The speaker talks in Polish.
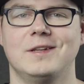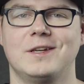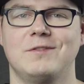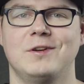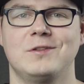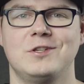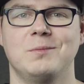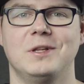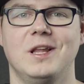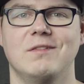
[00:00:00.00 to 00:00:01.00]
nagrywając
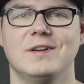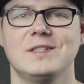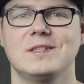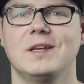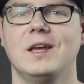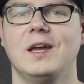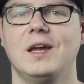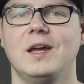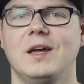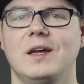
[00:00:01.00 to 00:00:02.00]
siebie dla Was,
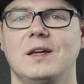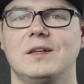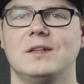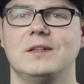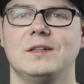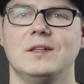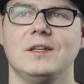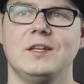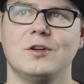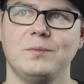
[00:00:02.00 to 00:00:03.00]

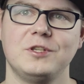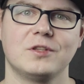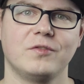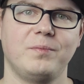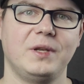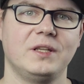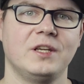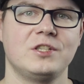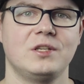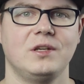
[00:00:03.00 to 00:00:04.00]
i robicie to w
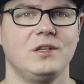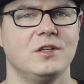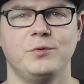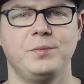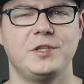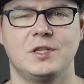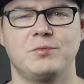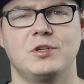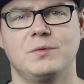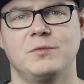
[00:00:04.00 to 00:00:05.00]
plenerze i nie lubicie na
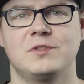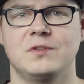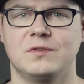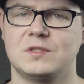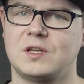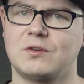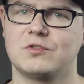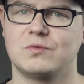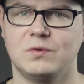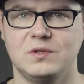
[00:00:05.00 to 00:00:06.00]
przykład mocno ostrego
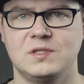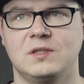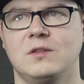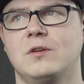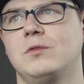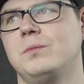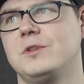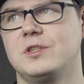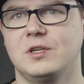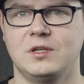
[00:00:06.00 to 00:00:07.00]
słońca, tylko
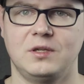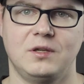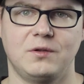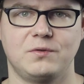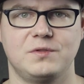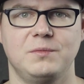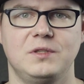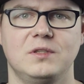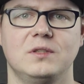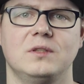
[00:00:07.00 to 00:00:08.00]
lubicie
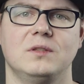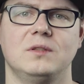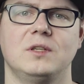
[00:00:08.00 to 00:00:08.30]
rozmyty